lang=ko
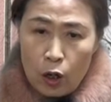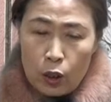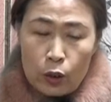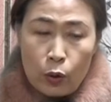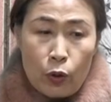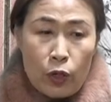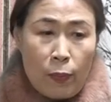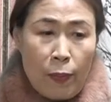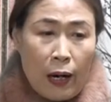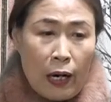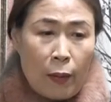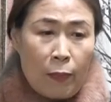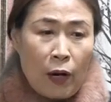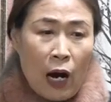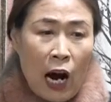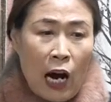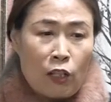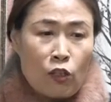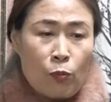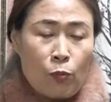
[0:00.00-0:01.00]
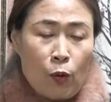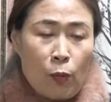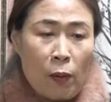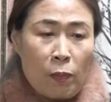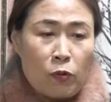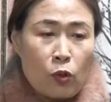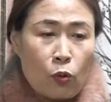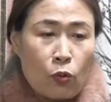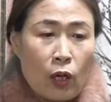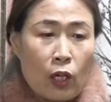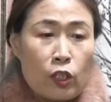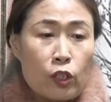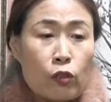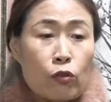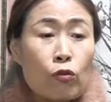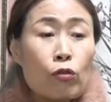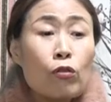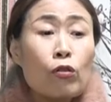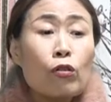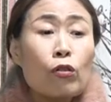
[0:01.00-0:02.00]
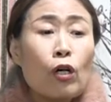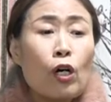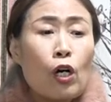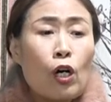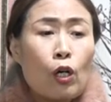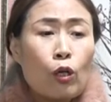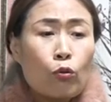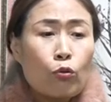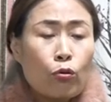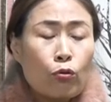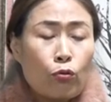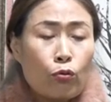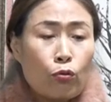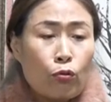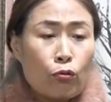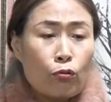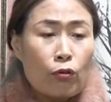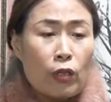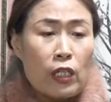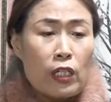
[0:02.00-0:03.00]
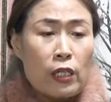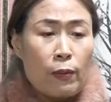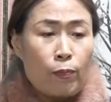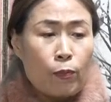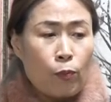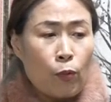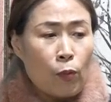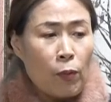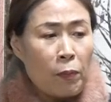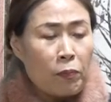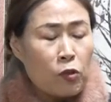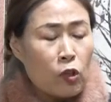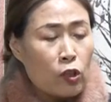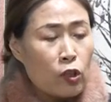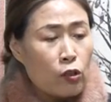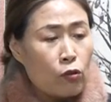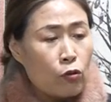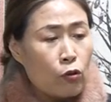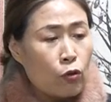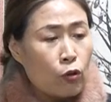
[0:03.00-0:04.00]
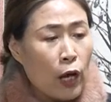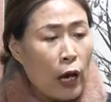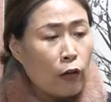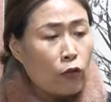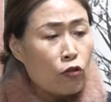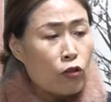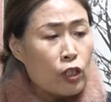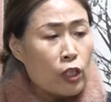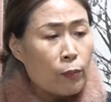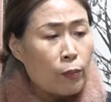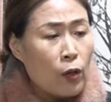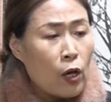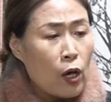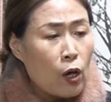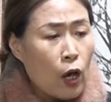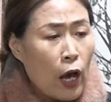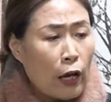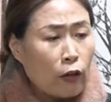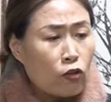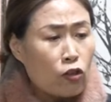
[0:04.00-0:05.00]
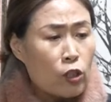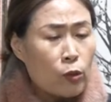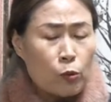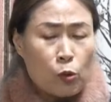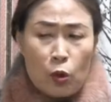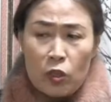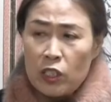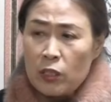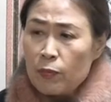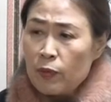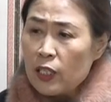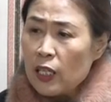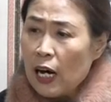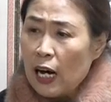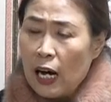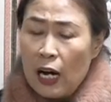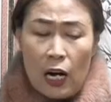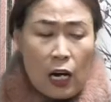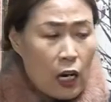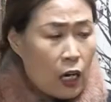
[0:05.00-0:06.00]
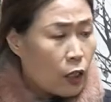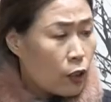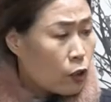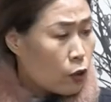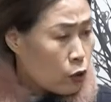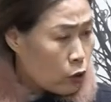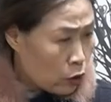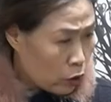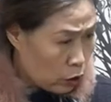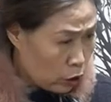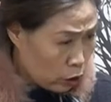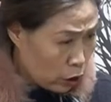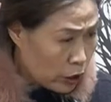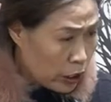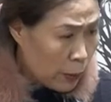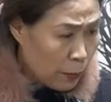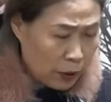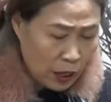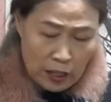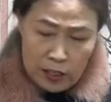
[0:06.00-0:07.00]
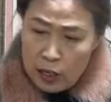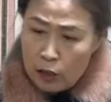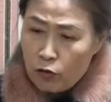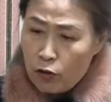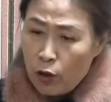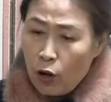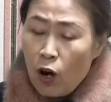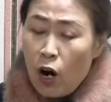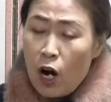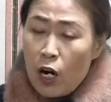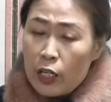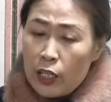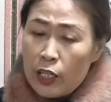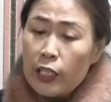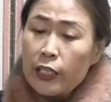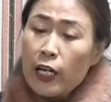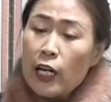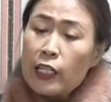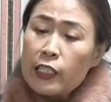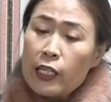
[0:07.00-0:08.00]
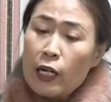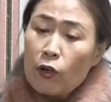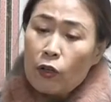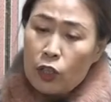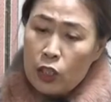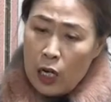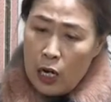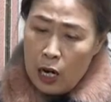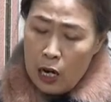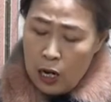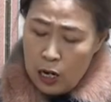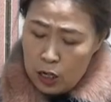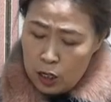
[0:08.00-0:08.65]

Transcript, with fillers: 소리바람 아주 모범적으로 하시고 또 또두리님 모범적이고 앵도님 앵도님 좋습니다. 선생님 괜찮고요. 이렇게 하세요. 자,